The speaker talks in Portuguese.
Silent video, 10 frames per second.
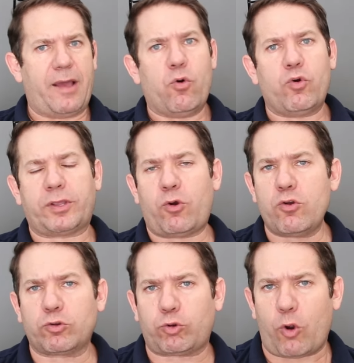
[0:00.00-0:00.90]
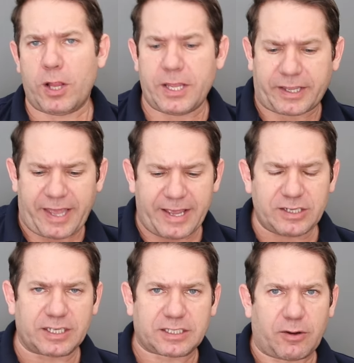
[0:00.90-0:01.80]
o controle que a
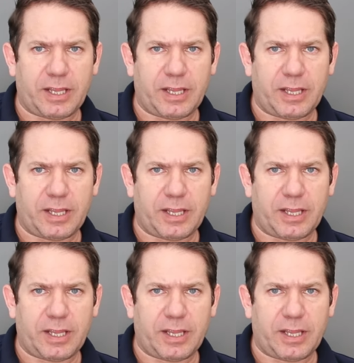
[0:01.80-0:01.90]
injeção